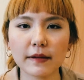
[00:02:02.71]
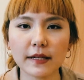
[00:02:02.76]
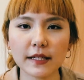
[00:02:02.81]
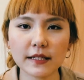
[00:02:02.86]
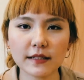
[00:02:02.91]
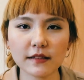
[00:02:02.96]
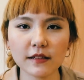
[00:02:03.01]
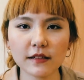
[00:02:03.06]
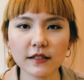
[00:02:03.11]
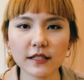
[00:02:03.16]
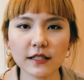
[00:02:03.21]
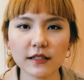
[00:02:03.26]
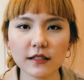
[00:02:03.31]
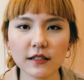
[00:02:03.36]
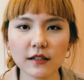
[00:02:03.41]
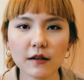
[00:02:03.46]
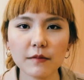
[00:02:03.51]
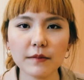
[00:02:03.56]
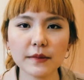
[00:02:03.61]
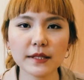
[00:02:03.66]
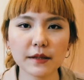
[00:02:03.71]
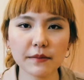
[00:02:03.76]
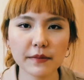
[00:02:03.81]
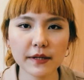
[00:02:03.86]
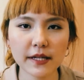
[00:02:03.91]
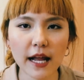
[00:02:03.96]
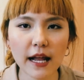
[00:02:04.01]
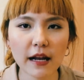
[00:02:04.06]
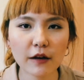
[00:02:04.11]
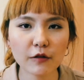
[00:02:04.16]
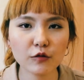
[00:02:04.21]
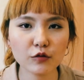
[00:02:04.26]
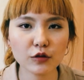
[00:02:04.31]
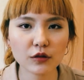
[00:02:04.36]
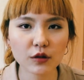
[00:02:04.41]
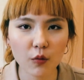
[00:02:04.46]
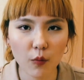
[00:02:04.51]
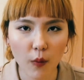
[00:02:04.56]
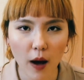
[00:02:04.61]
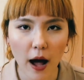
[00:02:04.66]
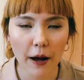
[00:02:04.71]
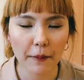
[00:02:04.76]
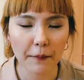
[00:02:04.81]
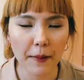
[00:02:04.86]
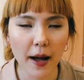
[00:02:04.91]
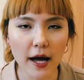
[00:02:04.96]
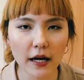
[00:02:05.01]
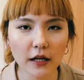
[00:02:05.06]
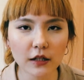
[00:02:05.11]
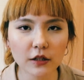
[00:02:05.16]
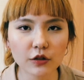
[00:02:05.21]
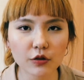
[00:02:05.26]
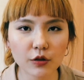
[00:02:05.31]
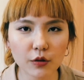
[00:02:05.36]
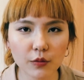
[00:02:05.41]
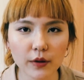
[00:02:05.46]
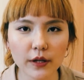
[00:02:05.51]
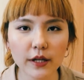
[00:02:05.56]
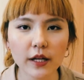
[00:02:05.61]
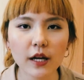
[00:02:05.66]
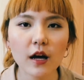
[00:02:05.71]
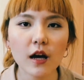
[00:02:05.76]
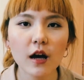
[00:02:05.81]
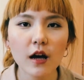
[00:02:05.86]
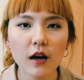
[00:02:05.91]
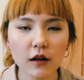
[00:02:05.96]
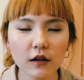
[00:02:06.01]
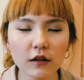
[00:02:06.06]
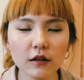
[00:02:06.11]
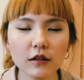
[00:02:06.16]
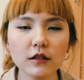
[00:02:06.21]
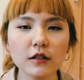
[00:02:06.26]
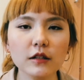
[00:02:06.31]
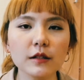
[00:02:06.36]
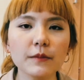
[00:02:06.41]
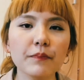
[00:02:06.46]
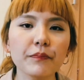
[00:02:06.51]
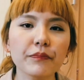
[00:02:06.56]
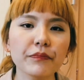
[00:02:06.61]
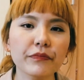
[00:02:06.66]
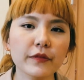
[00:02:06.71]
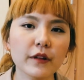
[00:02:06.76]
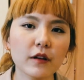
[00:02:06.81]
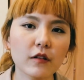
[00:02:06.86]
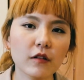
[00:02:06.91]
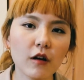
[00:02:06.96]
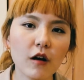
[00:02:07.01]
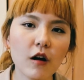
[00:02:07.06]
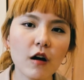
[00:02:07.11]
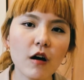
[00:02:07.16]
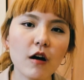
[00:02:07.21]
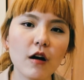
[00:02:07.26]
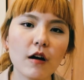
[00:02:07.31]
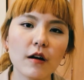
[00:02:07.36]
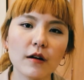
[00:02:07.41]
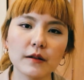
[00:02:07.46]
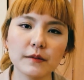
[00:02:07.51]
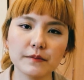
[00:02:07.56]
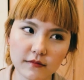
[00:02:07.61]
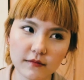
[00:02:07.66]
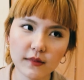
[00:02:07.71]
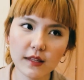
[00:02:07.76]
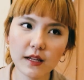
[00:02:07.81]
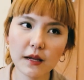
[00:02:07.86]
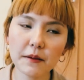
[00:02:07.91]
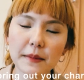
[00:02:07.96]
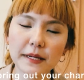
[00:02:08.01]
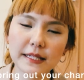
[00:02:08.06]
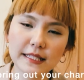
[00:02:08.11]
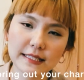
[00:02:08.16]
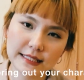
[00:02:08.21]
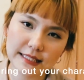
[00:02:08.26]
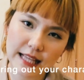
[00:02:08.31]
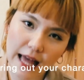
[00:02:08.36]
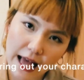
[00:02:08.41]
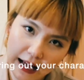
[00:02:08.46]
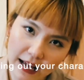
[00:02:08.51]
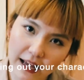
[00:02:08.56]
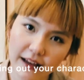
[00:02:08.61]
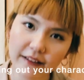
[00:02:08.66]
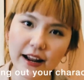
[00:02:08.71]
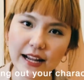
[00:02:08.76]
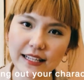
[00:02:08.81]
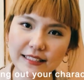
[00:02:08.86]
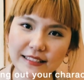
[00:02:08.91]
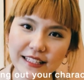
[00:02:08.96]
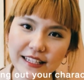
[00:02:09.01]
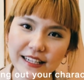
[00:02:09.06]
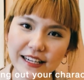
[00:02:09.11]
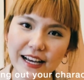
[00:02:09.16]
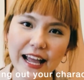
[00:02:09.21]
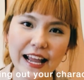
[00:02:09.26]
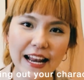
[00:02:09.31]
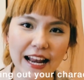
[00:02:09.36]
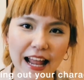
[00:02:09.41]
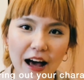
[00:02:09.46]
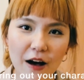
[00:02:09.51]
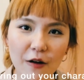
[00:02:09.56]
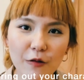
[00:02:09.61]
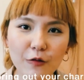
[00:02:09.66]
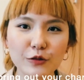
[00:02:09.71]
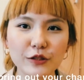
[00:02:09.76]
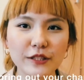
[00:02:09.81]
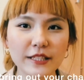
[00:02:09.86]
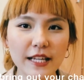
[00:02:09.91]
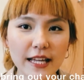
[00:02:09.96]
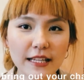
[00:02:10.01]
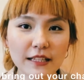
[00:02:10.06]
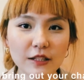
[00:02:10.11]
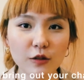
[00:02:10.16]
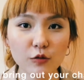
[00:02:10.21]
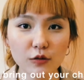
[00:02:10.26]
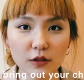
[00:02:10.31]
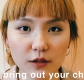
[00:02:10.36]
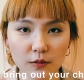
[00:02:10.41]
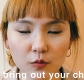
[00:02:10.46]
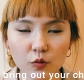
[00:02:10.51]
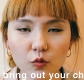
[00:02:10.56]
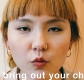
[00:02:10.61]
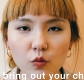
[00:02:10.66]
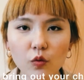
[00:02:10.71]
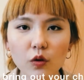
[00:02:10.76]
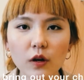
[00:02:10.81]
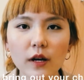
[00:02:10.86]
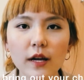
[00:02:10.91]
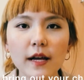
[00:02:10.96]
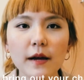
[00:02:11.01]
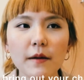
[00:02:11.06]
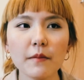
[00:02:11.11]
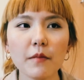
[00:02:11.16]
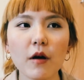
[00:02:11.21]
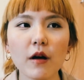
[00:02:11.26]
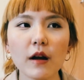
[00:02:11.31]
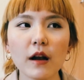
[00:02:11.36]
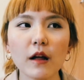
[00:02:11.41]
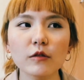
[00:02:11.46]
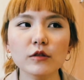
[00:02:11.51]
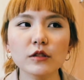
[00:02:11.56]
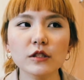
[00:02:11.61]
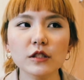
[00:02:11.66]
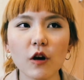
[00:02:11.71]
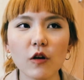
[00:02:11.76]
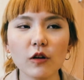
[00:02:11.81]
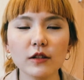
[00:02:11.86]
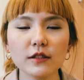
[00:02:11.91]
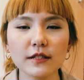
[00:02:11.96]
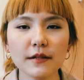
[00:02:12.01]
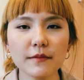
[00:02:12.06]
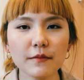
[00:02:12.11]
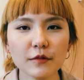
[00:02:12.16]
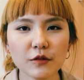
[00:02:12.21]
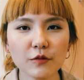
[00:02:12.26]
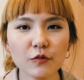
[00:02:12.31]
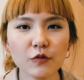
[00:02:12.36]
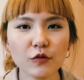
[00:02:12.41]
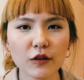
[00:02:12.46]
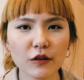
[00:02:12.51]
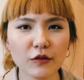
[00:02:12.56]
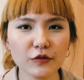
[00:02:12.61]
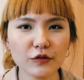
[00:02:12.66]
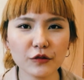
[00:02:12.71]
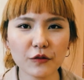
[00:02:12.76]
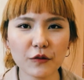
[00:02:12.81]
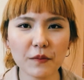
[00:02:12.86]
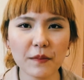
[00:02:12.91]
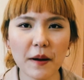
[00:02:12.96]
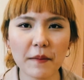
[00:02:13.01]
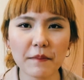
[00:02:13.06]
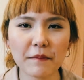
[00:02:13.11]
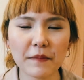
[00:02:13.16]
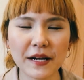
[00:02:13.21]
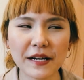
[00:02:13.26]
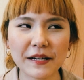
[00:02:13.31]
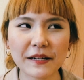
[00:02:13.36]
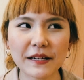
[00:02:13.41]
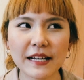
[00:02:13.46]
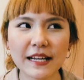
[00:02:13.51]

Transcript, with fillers: บกลิตเตอร์กลิตเตอร์มันจะทำให้หน้าเราดูสว่างมากขึ้นด้วยเออแล้วก็มันสร้างคาแรคเตอร์ให้เราเช่นตรงจมูกพอเราเจาะที่จมูกเรารู้สึกว่าแบบมัน